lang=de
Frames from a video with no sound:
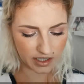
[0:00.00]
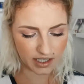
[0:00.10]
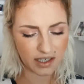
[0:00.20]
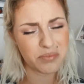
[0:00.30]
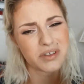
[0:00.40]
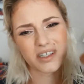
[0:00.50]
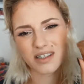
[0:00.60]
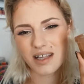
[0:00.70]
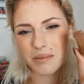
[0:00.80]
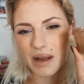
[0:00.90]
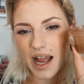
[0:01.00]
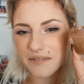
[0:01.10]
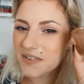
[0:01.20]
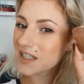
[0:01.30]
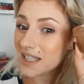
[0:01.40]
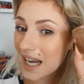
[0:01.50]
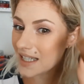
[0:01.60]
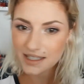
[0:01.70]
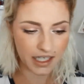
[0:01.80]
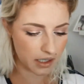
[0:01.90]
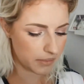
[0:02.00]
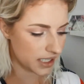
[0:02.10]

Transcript: ich muss das Ding mal einfach in die Hand nehmen.